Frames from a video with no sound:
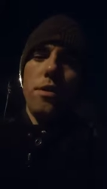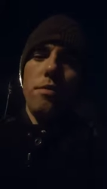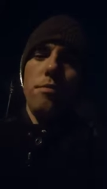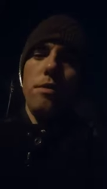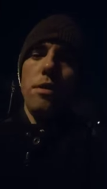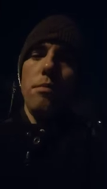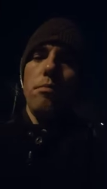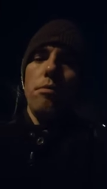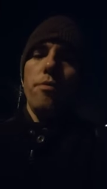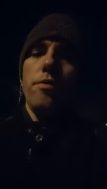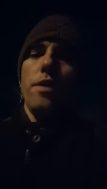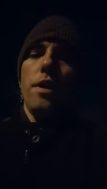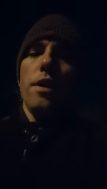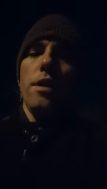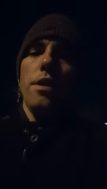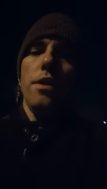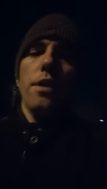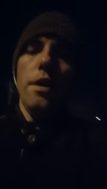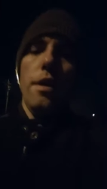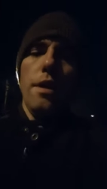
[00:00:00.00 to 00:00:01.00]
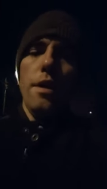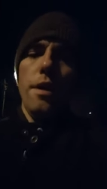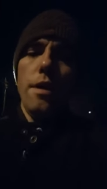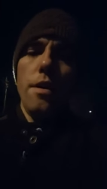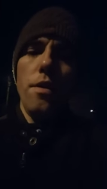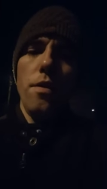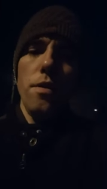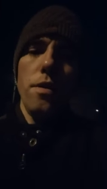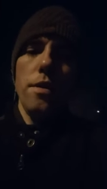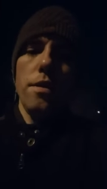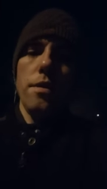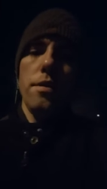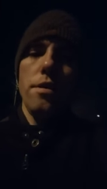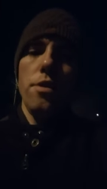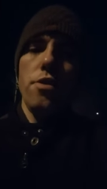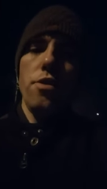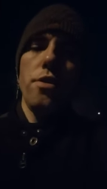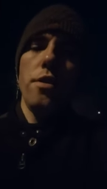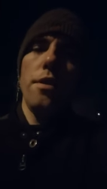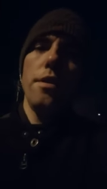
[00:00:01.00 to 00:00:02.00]
o tym nie mówi, ale na
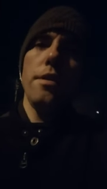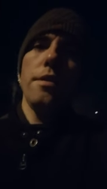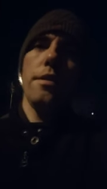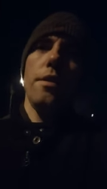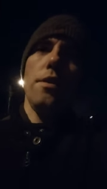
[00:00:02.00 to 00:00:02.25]
anglojęzycznych